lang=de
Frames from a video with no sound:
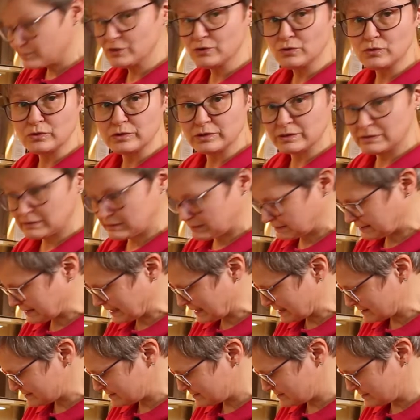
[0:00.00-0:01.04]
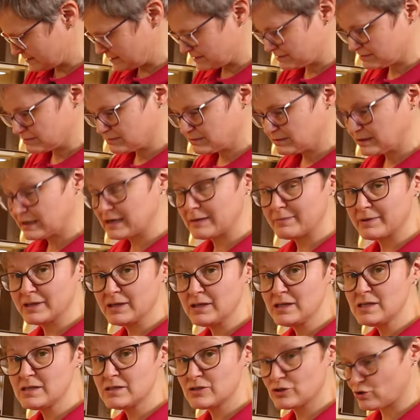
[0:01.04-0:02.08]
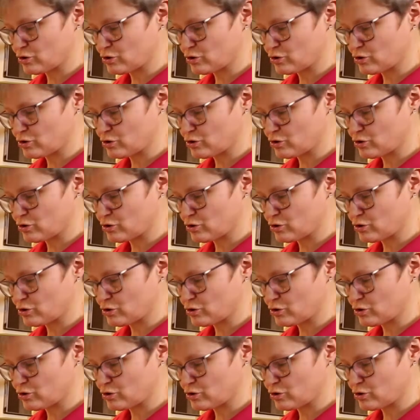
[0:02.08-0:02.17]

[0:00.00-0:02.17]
Minuten gar ziehen, aber nicht